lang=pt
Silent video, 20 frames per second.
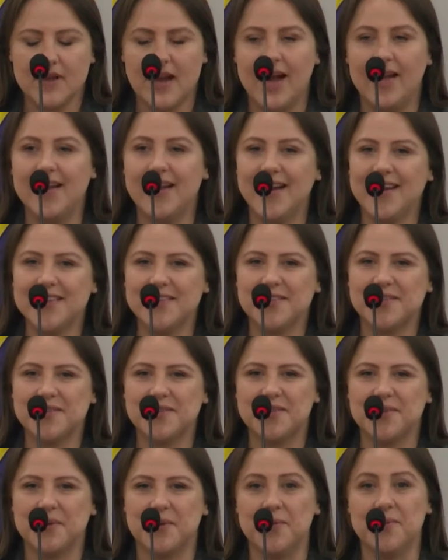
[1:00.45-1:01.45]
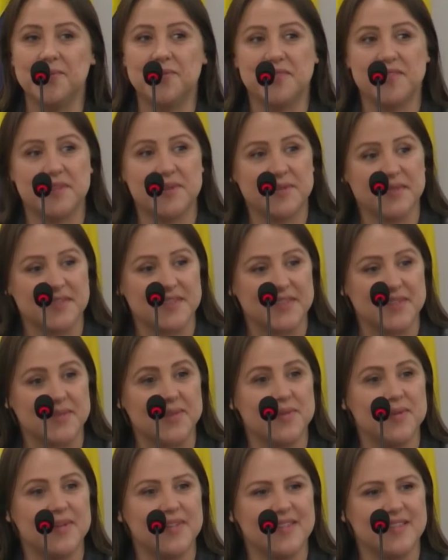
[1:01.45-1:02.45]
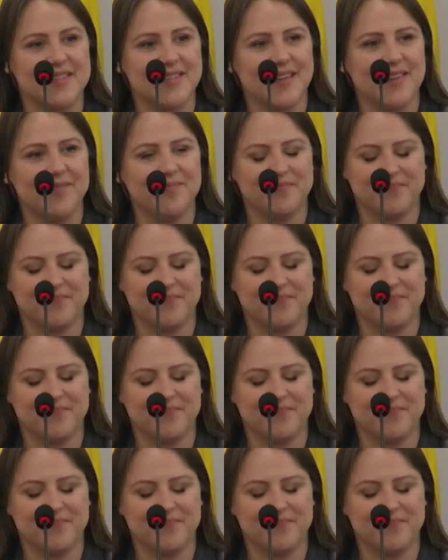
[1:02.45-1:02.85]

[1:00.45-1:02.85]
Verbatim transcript: Aliás, ou dos seus assessores, né?